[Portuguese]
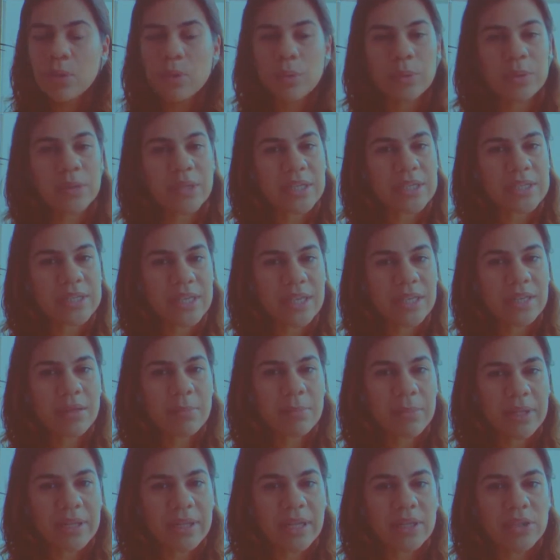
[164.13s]
acontecer
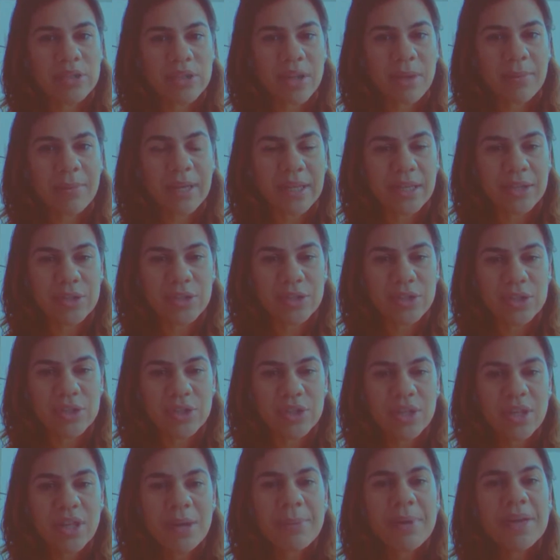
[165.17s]
independente da meta atingida,